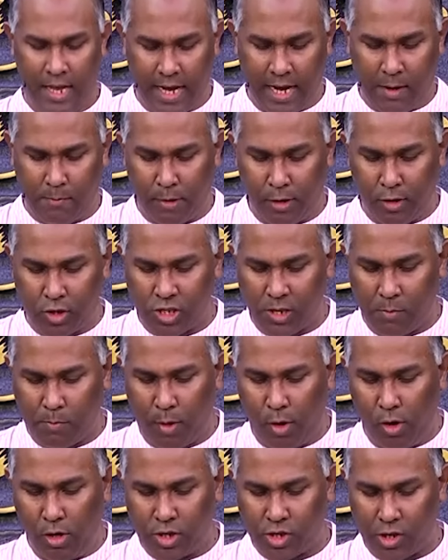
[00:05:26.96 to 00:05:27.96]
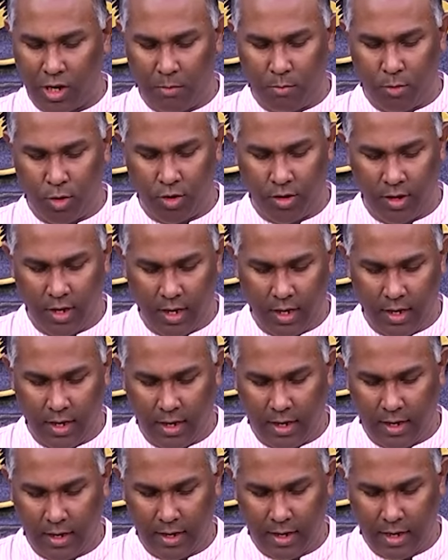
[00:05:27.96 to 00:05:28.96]
இங்கே பரிசுத்த போல் சொல்லும்போது
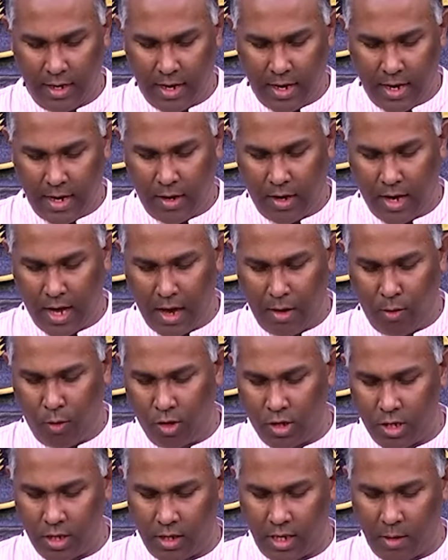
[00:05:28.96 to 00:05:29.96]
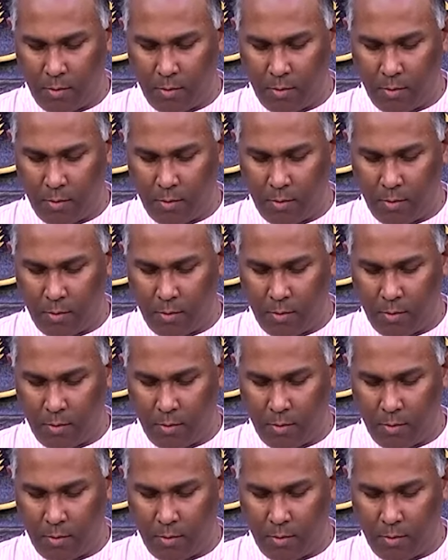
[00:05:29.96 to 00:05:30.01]
ஒன்று